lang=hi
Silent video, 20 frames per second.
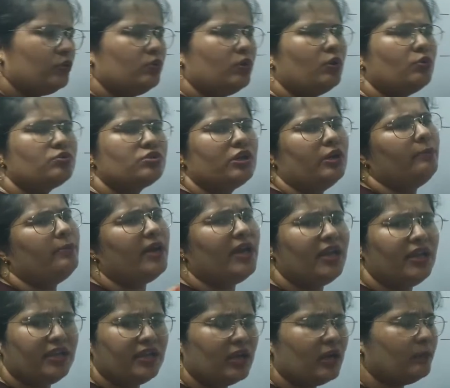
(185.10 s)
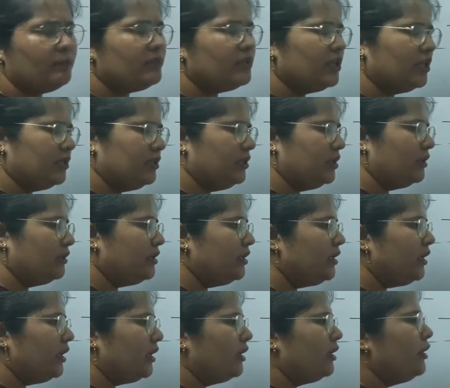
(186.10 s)
हुआ उसका पहले नाम दे दिया
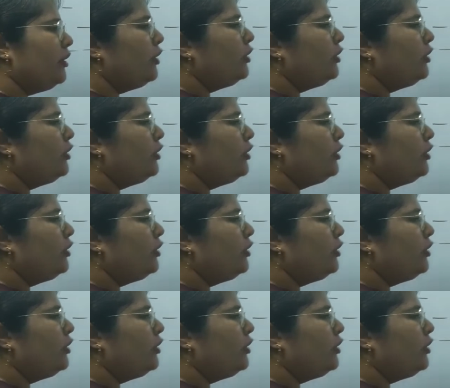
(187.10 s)
ठीक है